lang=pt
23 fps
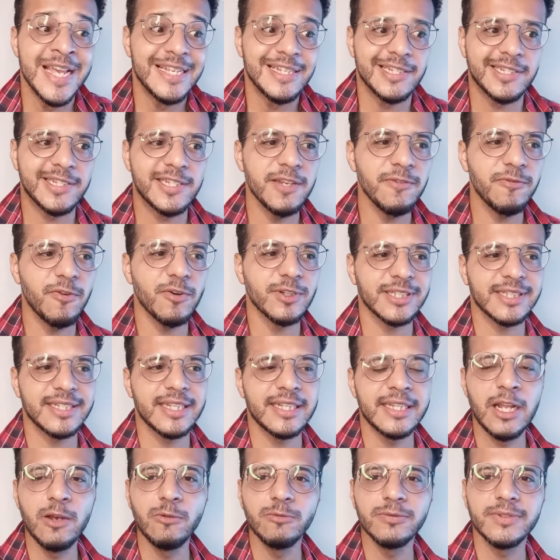Se você
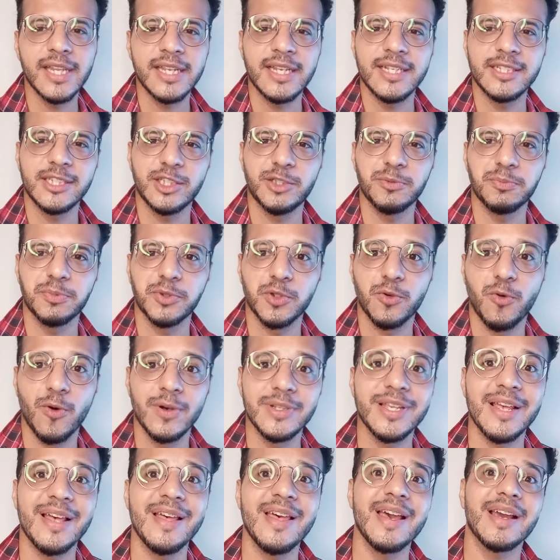não tem esse tipo de
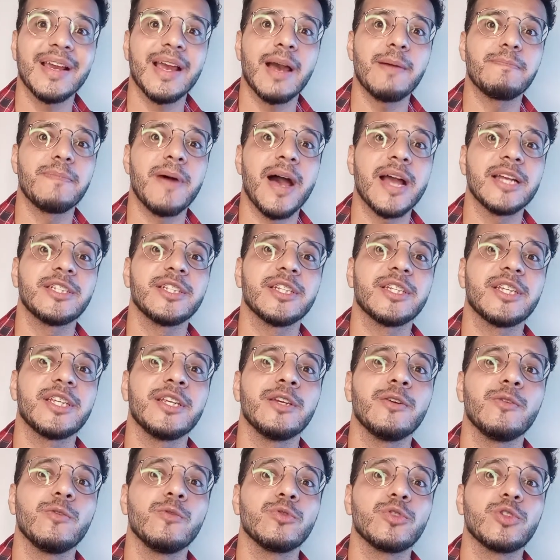coisa, é capaz de
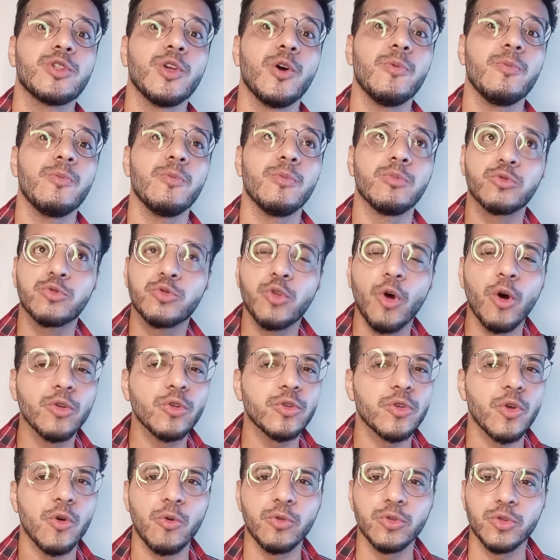que o teu todo
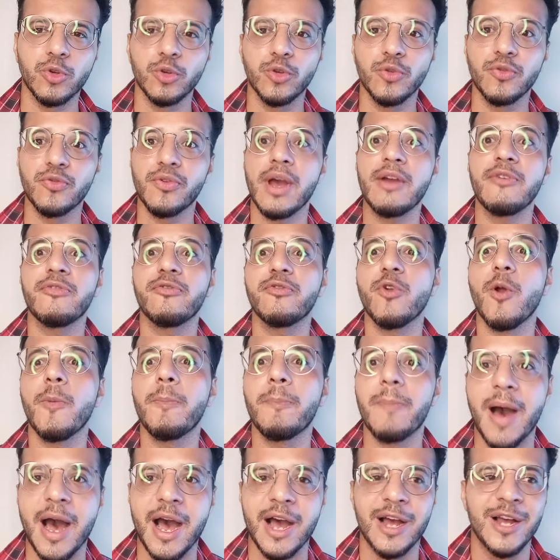o teu conteúdo vai
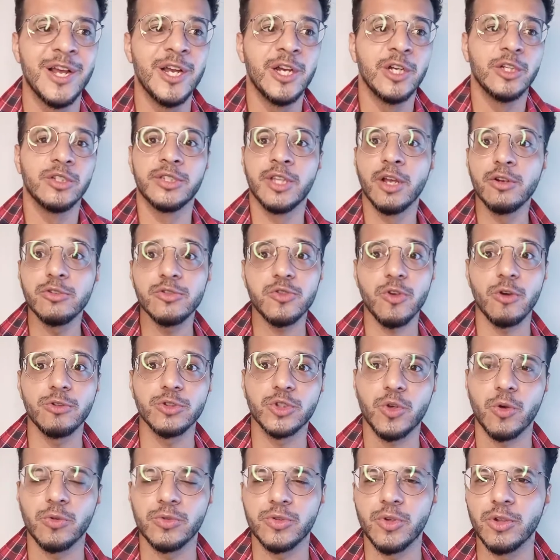flopar. Não só
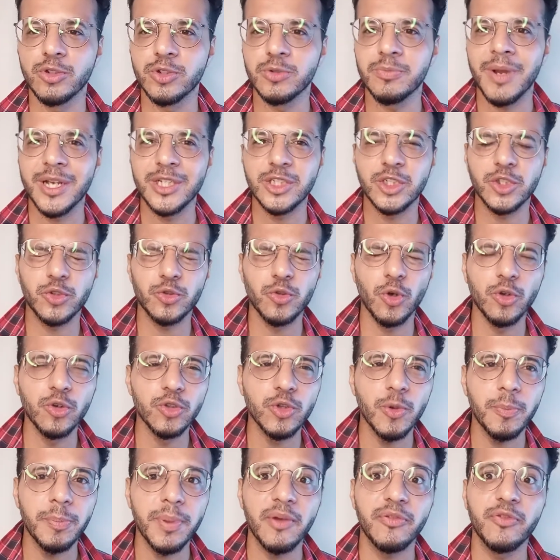os conteúdos, mas todo o
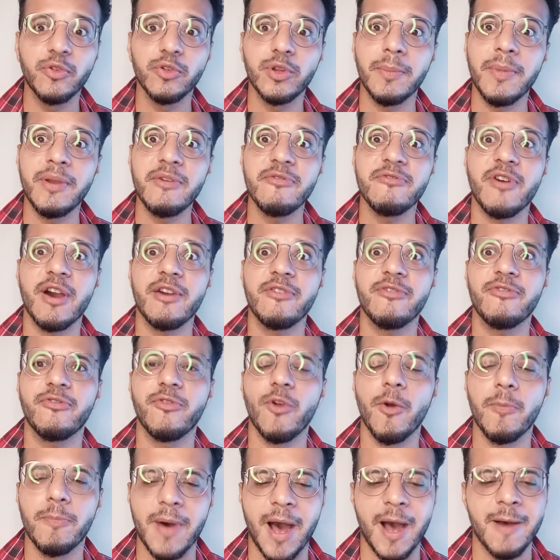teu perfil também vai
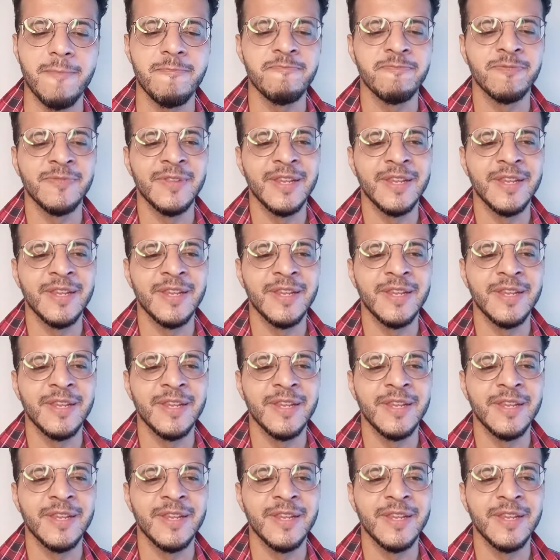flopar.